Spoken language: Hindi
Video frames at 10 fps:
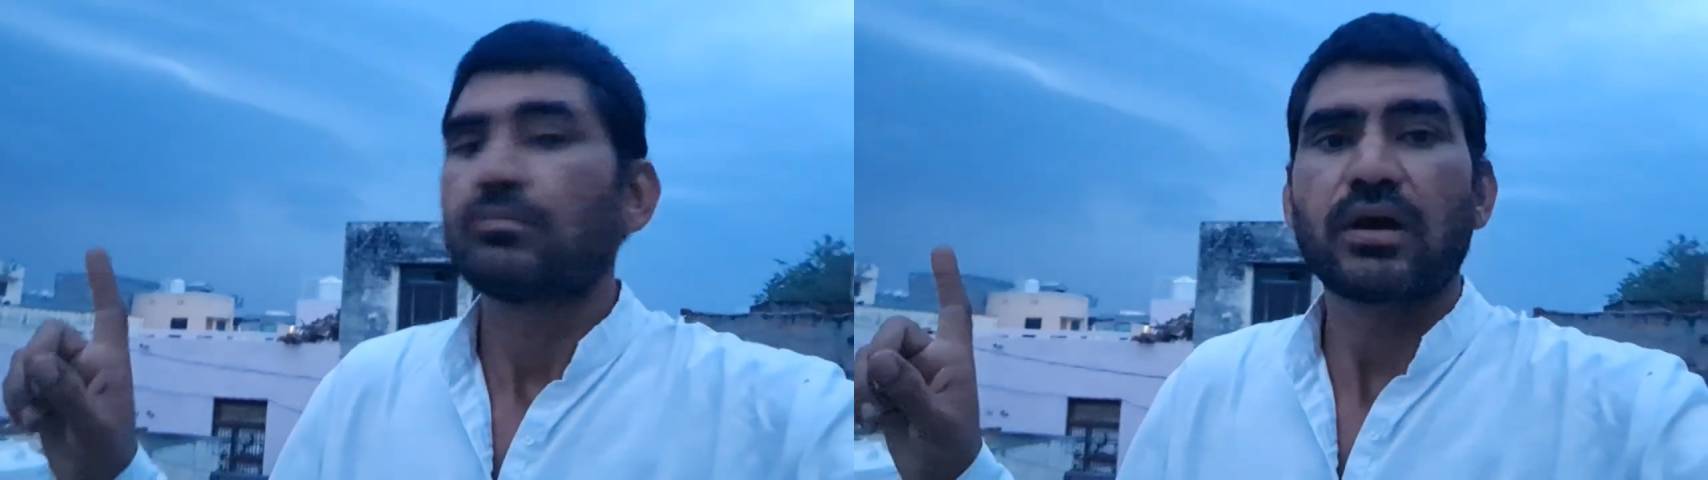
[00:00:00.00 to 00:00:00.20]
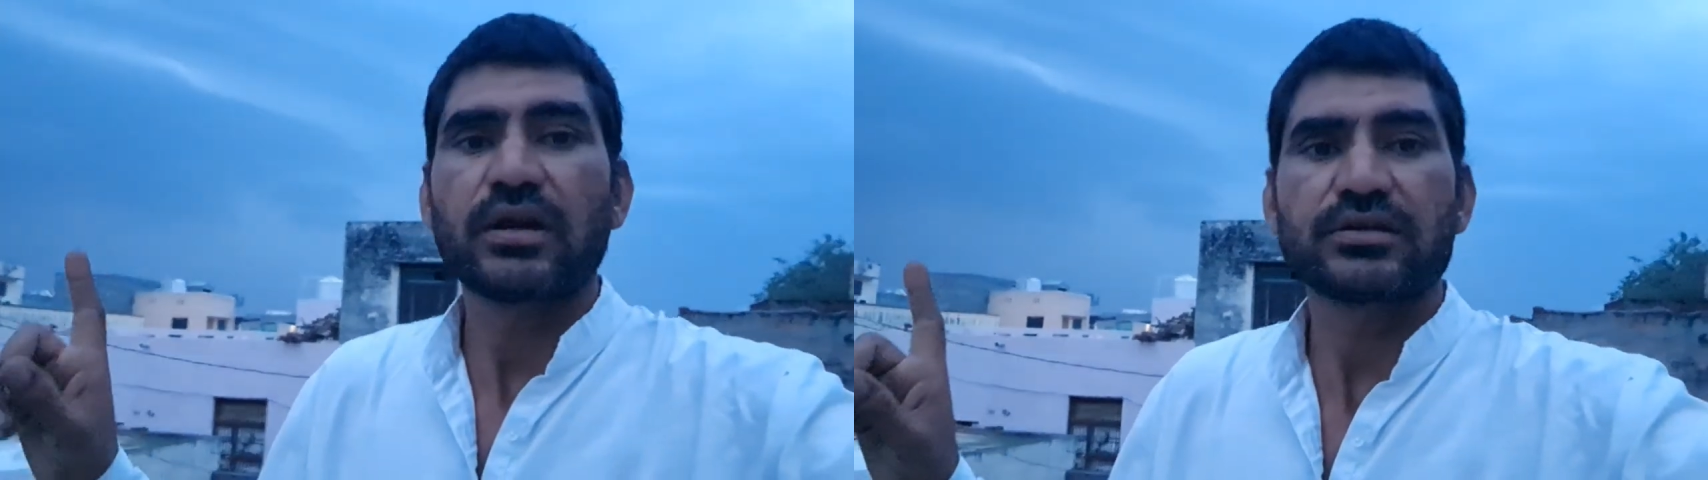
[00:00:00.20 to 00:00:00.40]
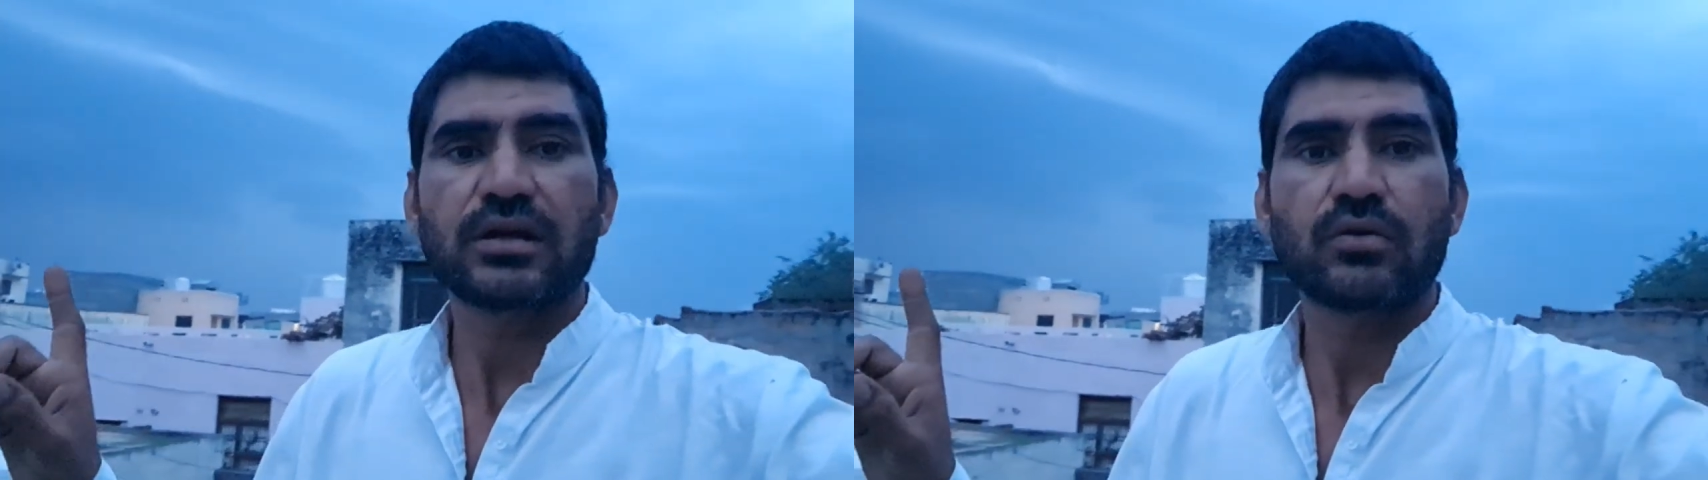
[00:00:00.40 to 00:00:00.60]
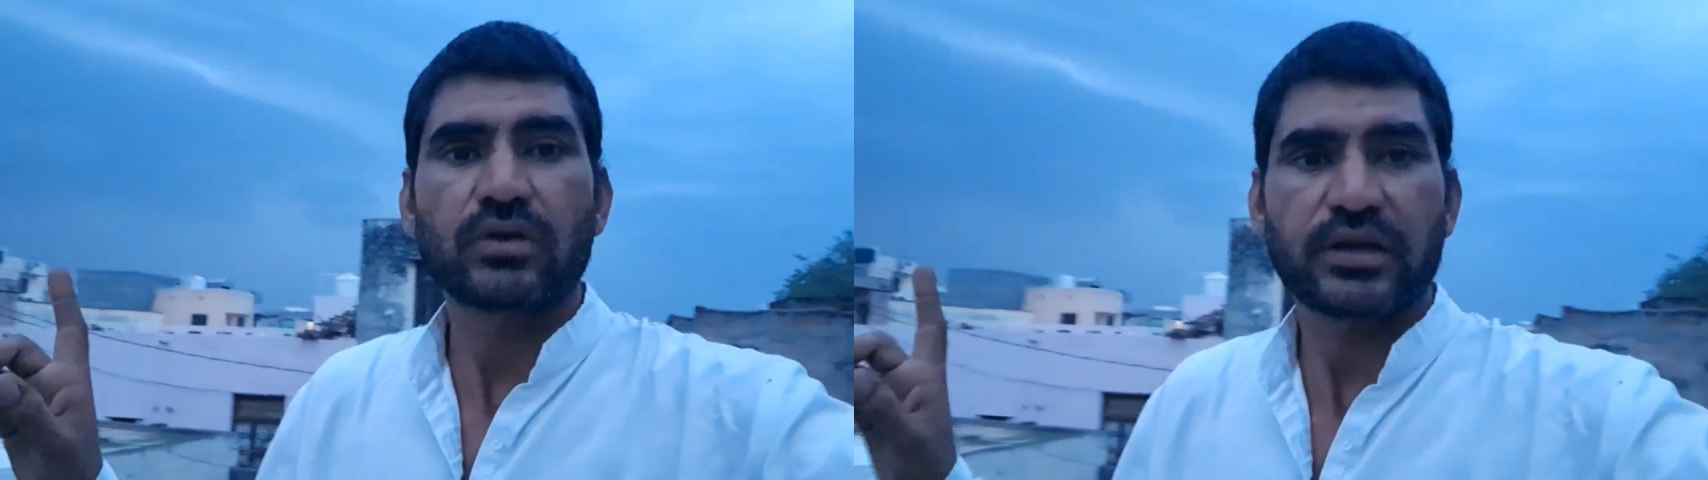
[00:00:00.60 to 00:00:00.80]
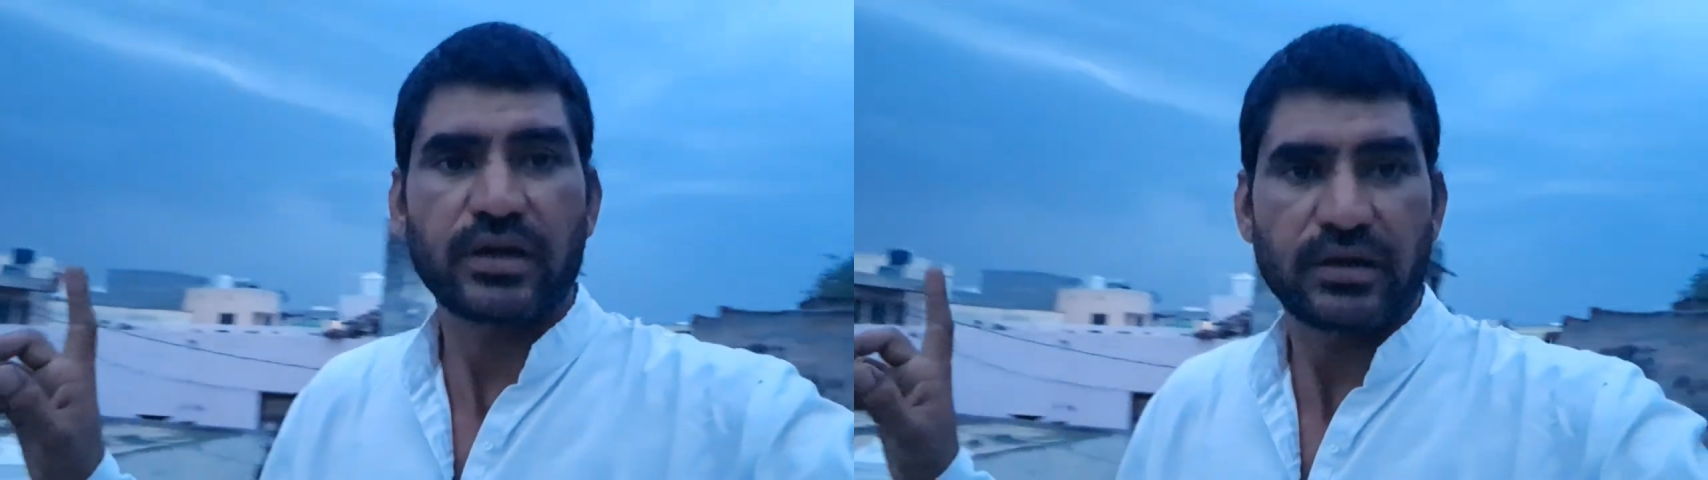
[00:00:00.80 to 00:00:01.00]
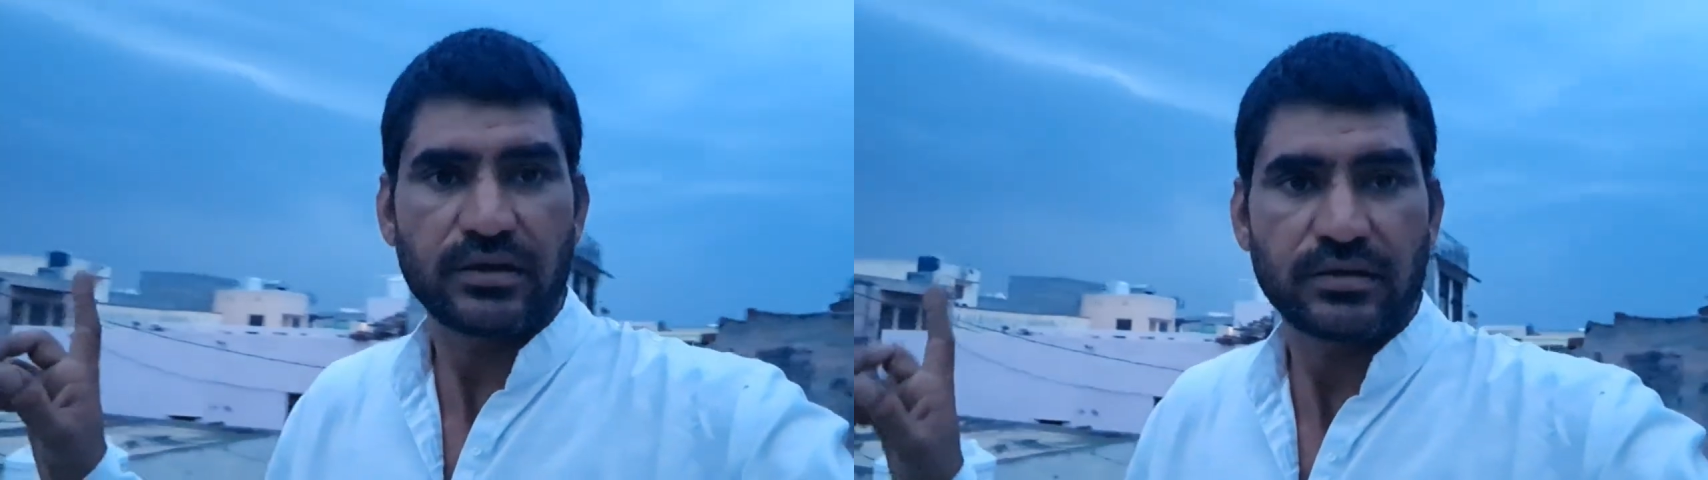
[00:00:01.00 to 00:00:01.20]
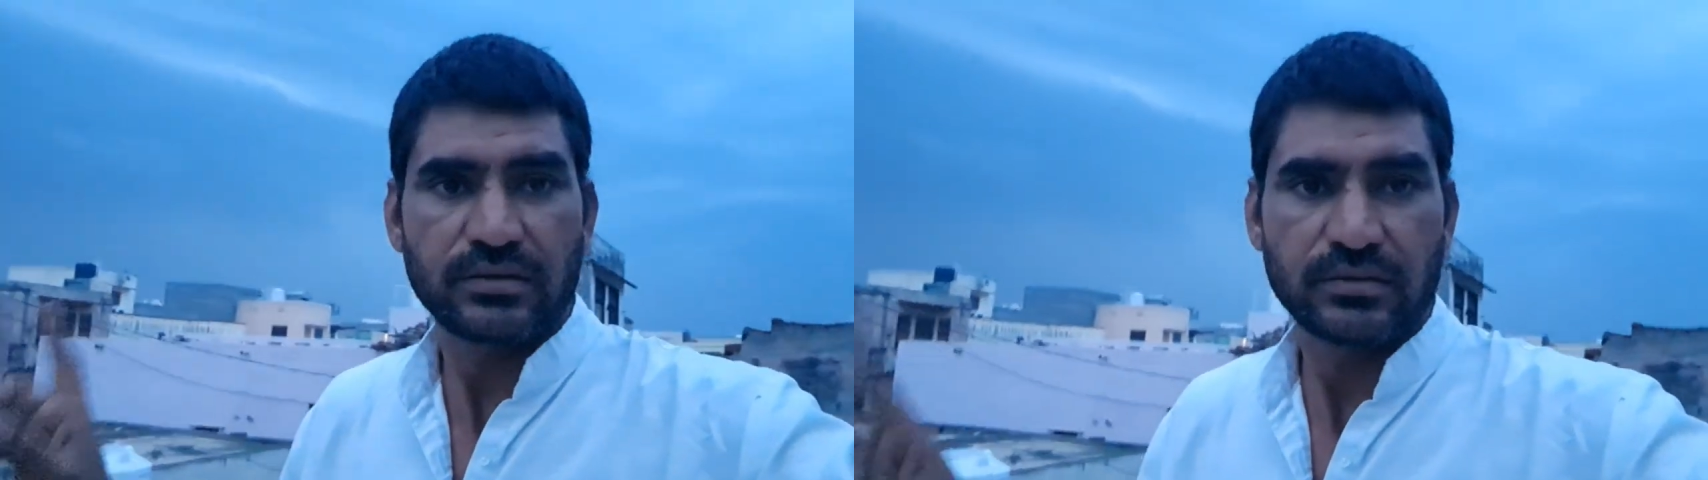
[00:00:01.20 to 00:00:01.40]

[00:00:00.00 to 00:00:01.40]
बारिश का हो रखा है